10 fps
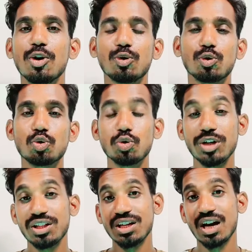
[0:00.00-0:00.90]
तो दोस्तों ये
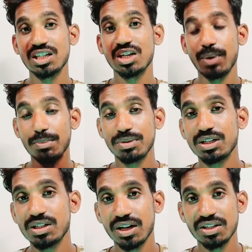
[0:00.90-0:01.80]
थी आज की फाइव की
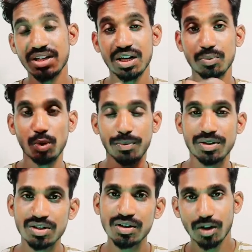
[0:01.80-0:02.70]
सारी की सारी
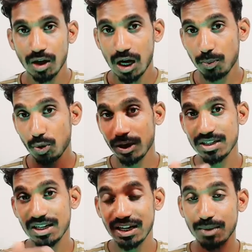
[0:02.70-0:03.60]
इन्फॉर्मेशन आपको कैसे
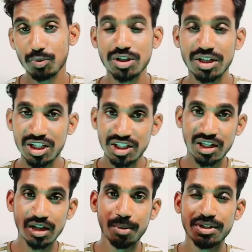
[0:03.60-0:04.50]
लगी मुझे नीचे दिए
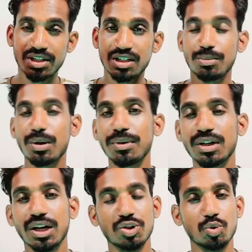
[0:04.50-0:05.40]
कमेंट सेक्शन में कमेंट करके
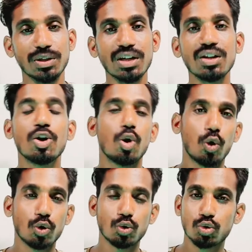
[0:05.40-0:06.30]
जरूर बताएं और
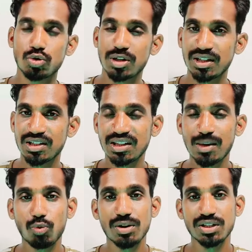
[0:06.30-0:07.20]
दोस्तों साथ ही साथ आपको
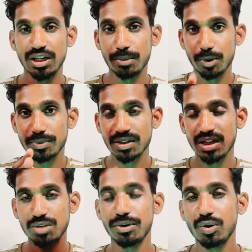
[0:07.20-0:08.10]
आज का ये वीडियो पसंद आया इस
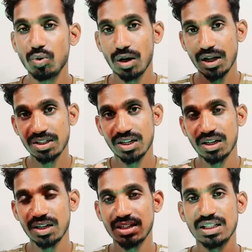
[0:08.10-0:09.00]
वीडियो को लाइक शेयर करने
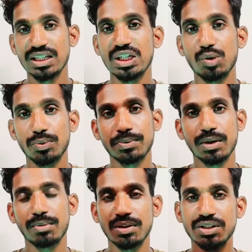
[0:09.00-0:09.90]
के साथ इस चैनल को सब्सक्राइब कर
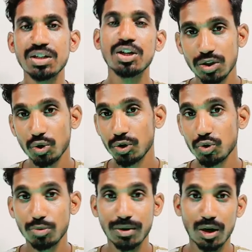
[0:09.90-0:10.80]
लीजिए क्योंकि दोस्तों
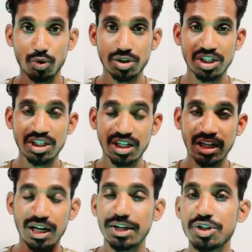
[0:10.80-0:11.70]
मैं हर रोज इसी तरह
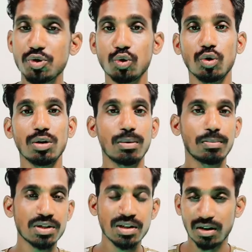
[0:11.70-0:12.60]
लेटेस्ट और नॉलेबल वीडियो
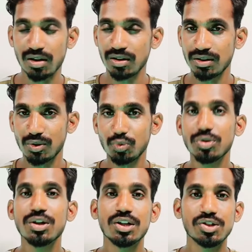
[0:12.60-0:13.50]
लेकर आता रहता हूँ
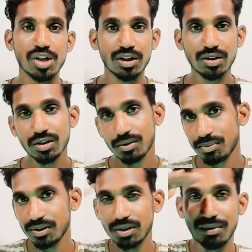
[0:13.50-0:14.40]
जय हिंद
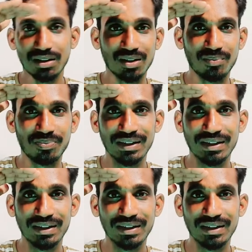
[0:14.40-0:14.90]
बंदे मातरम